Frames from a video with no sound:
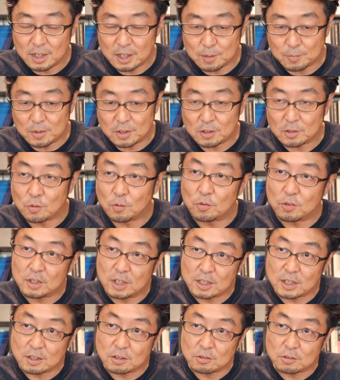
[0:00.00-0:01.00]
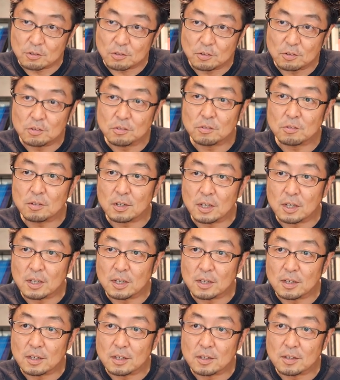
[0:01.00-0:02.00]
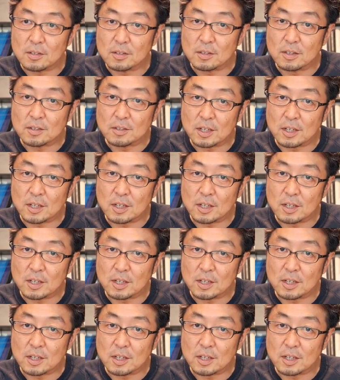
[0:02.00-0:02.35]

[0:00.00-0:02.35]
エレメントを入れていくという、えー、